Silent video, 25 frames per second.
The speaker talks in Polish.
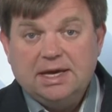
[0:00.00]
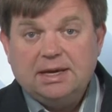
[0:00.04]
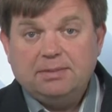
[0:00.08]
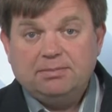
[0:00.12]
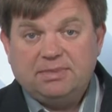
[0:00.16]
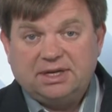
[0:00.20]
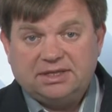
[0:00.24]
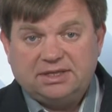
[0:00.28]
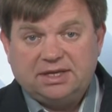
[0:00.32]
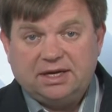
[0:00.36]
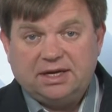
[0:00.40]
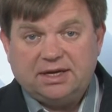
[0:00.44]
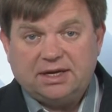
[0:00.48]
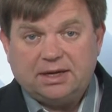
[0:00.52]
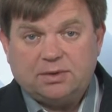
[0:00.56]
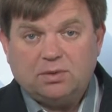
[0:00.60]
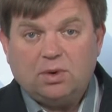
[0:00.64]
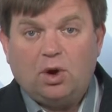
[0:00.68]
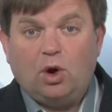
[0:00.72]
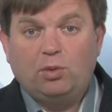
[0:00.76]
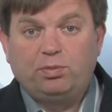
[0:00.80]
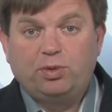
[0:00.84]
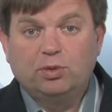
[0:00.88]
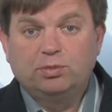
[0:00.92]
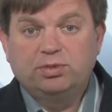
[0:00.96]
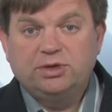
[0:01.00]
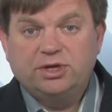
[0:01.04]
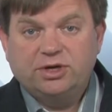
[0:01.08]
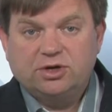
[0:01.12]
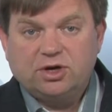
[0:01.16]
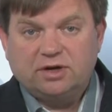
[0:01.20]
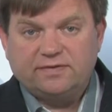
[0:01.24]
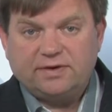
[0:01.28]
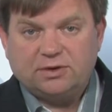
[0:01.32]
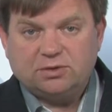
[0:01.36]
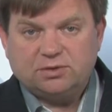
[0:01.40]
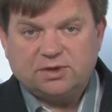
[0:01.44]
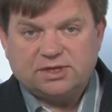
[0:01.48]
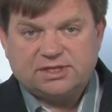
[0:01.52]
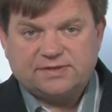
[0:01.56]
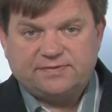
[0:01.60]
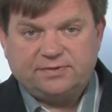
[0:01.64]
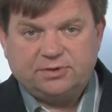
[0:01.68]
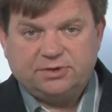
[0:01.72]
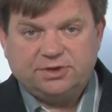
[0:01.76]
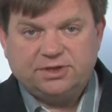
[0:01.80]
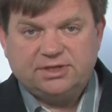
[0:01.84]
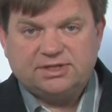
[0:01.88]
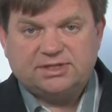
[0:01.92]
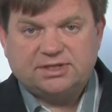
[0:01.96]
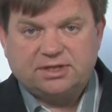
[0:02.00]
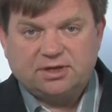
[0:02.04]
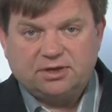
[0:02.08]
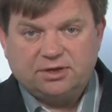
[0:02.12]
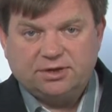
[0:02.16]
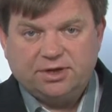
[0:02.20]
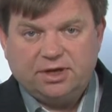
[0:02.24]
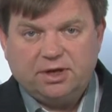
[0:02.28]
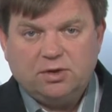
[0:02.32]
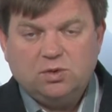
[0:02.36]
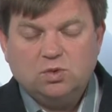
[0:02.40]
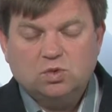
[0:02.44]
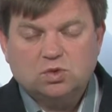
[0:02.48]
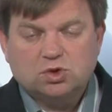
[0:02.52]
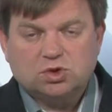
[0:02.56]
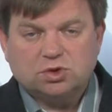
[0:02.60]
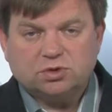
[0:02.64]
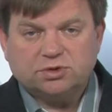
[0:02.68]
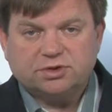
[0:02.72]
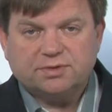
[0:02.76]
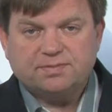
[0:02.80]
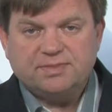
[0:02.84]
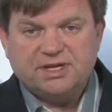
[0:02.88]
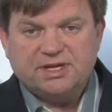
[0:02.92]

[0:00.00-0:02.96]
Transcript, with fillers: Materiał opublikował na swojej stronie Urząd